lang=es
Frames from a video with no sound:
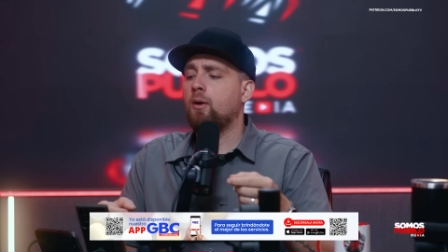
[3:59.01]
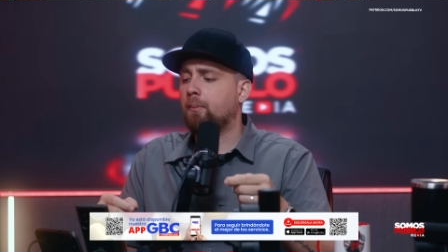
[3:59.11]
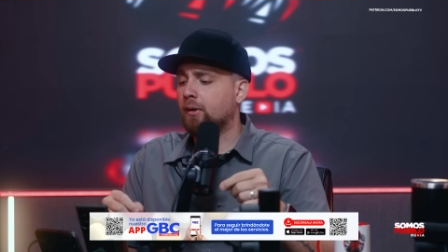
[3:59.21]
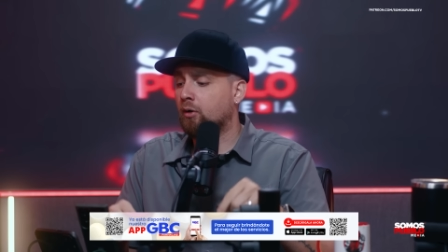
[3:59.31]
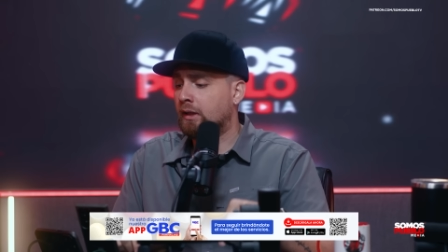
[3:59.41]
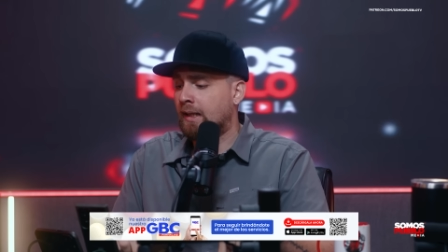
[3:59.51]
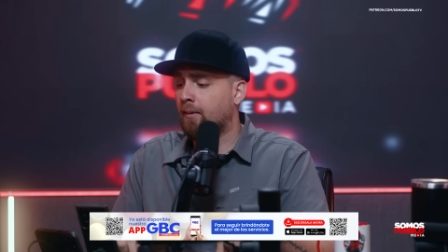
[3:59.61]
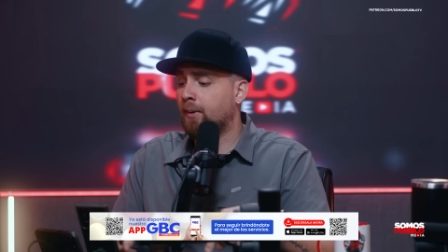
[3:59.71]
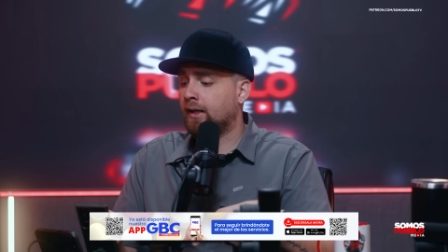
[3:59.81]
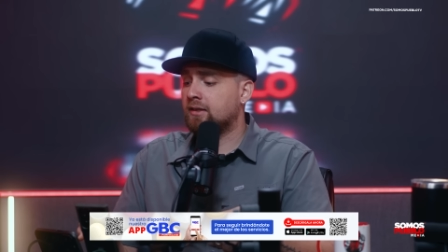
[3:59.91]
pero lo que
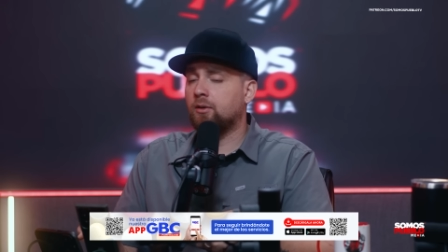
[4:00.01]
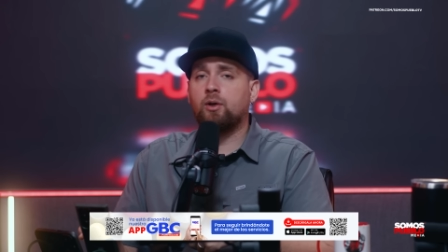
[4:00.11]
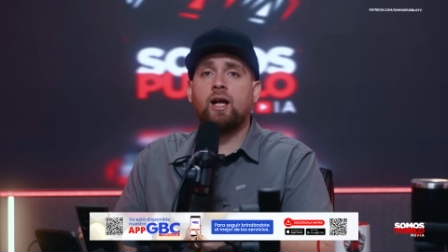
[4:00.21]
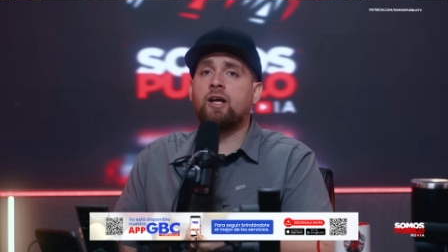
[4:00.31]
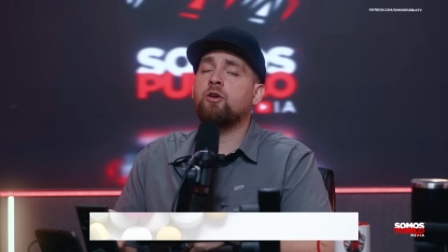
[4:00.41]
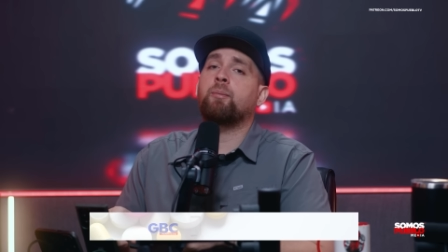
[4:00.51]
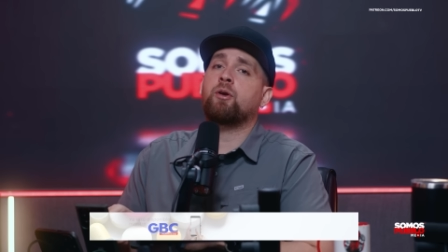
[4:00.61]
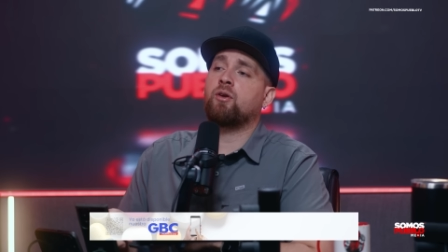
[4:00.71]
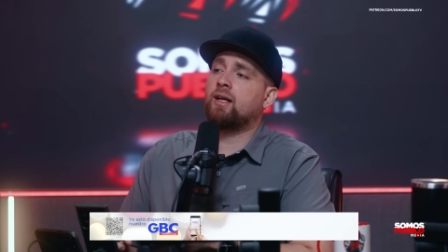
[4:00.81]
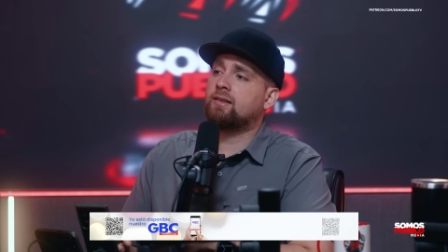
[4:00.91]
estaba más agresivo era ellos,
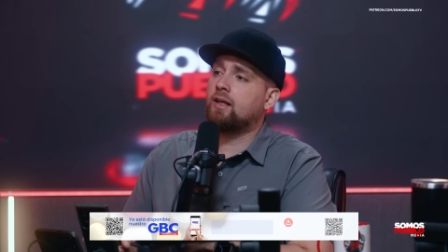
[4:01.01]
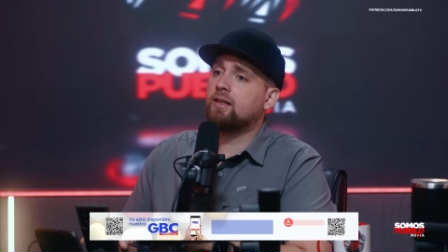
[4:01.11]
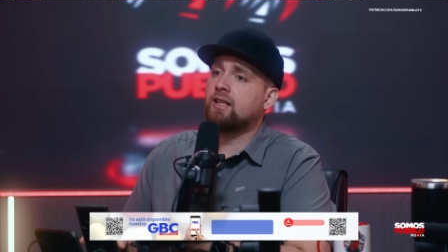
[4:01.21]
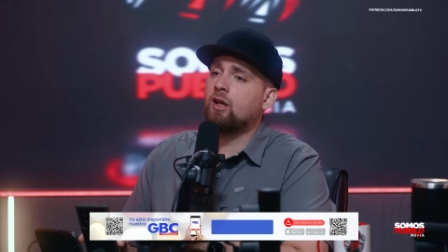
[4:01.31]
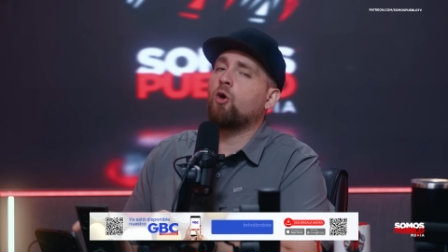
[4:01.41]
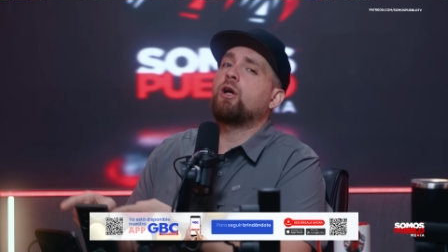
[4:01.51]
pero ni así le salió.